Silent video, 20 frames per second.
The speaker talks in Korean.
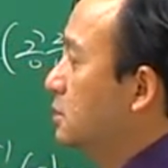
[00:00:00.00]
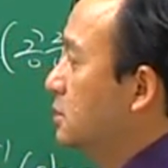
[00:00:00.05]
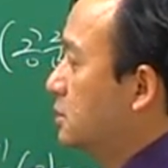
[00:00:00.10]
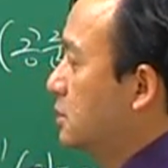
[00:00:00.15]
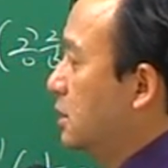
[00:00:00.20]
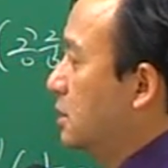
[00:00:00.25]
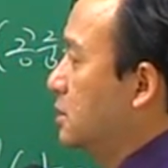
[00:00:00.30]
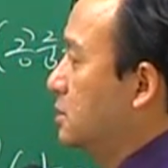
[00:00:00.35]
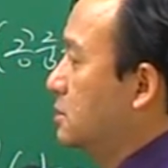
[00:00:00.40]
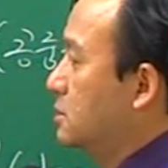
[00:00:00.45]

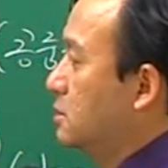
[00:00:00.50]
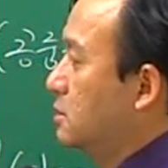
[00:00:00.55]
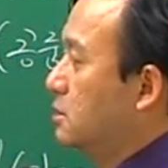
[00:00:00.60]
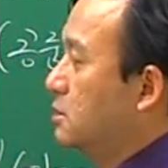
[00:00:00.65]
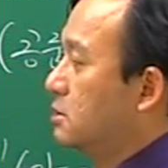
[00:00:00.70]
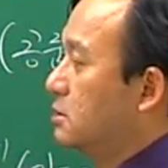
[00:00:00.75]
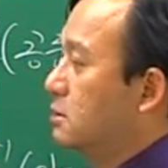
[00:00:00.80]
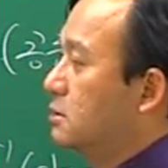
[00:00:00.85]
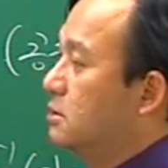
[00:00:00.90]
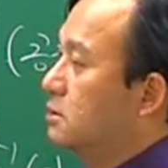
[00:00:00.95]
자,
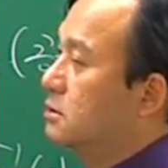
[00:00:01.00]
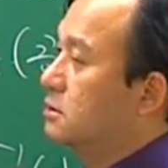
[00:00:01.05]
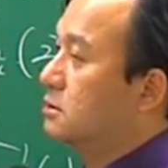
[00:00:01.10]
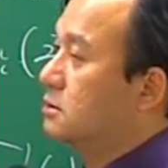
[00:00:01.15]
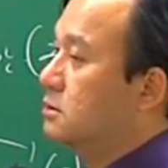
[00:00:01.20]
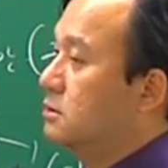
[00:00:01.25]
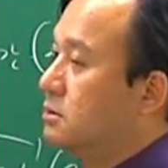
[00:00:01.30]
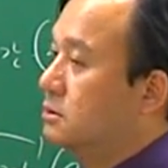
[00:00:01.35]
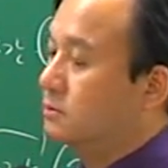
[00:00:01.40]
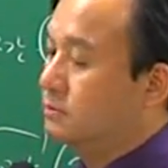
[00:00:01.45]
그래서
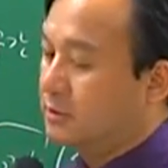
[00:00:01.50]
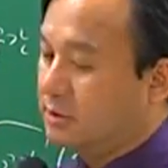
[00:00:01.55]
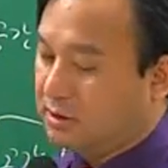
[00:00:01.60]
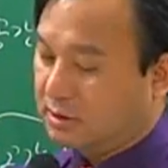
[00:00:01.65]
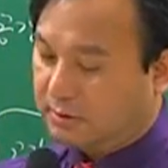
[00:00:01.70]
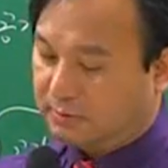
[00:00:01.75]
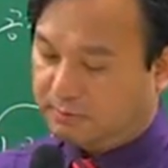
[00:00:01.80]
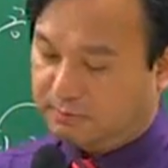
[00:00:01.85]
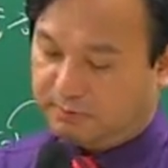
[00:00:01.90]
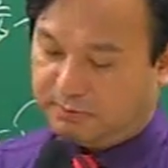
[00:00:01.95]
어,
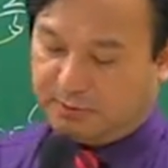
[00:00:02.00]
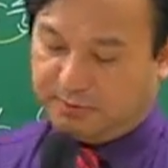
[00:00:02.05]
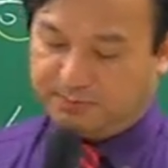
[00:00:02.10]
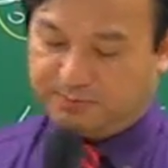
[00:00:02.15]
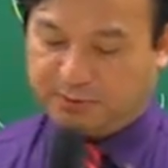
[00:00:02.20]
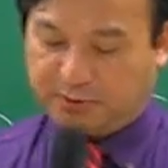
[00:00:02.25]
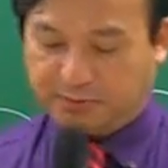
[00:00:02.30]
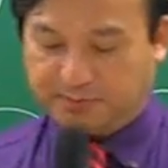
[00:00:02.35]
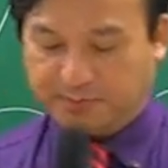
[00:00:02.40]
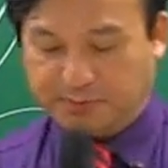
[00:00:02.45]
밑에
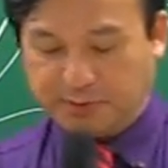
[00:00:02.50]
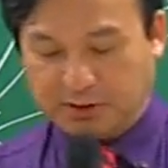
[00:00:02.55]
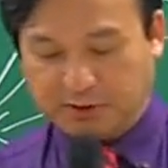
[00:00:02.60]
민법